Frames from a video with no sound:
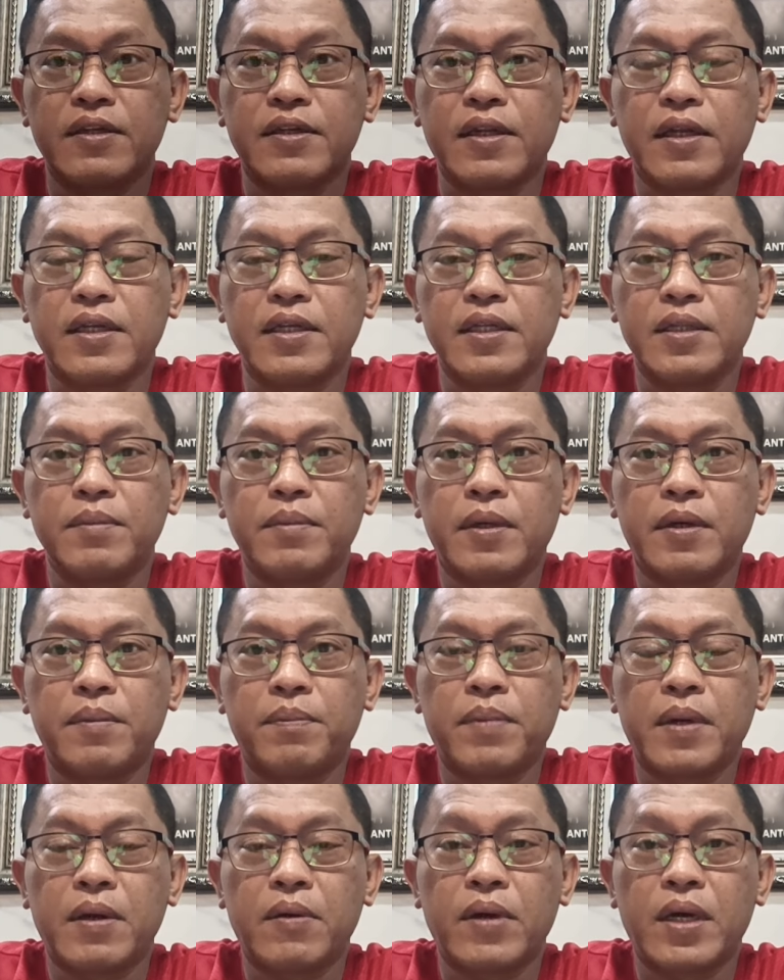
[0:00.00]
Dan
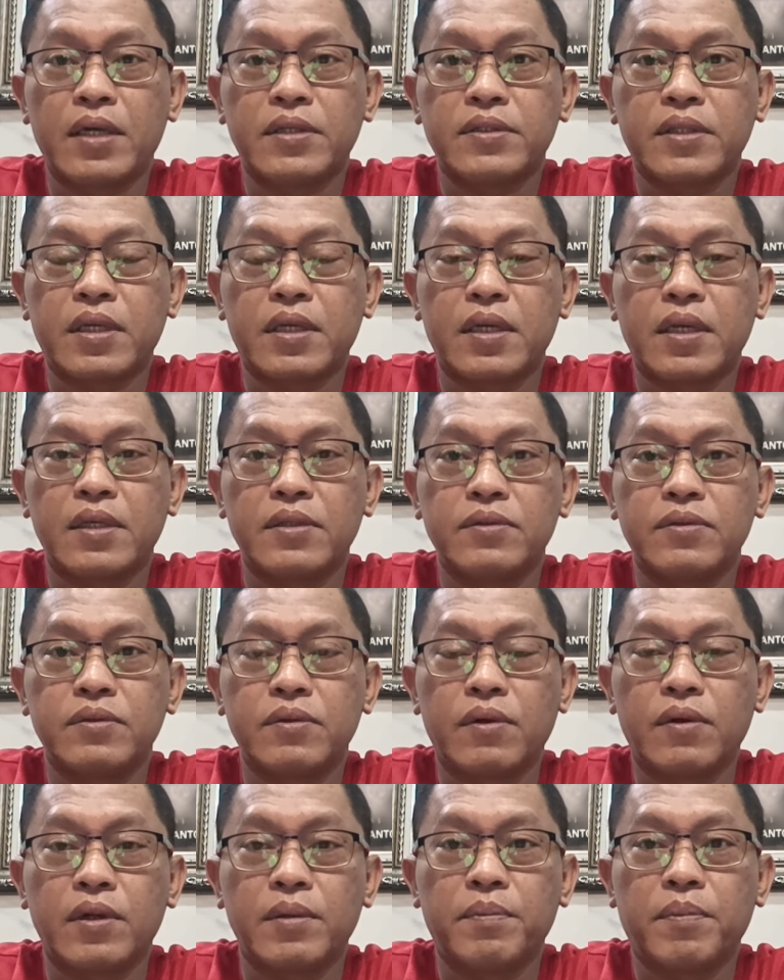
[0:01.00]
dibawa pengawasan
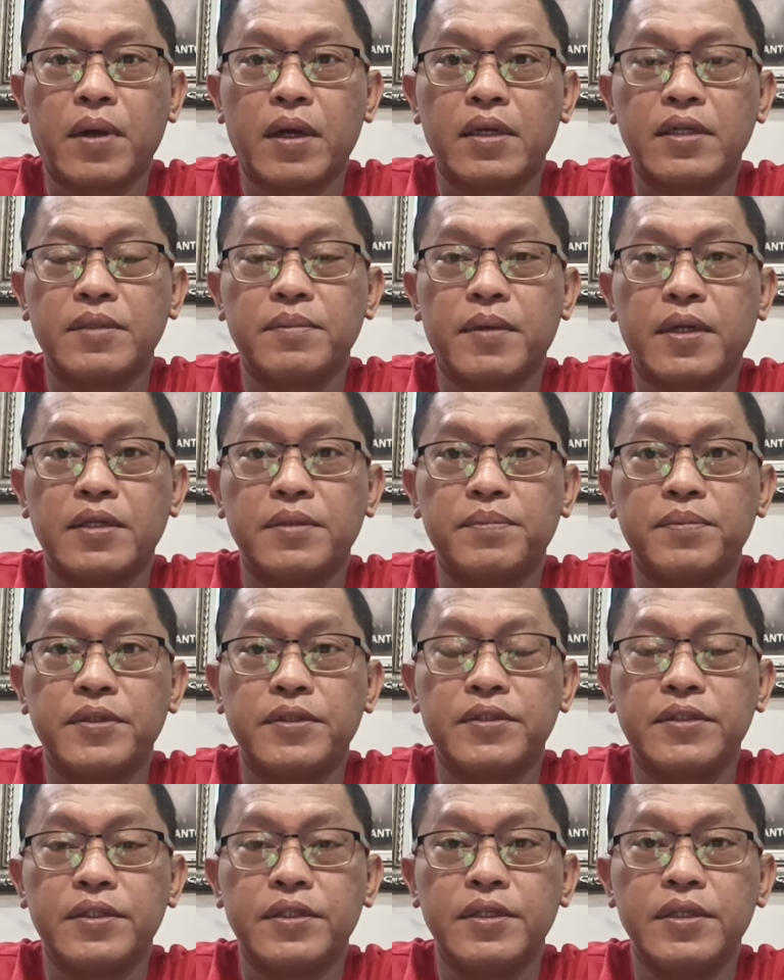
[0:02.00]
langsung oleh Panglima
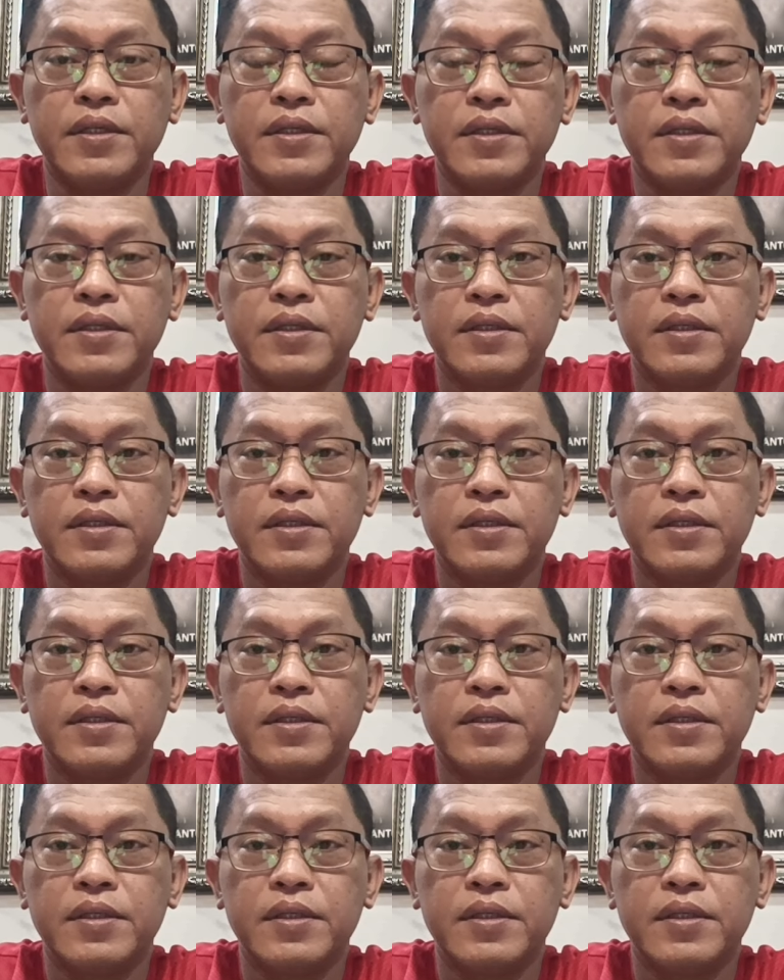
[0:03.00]
Divisi,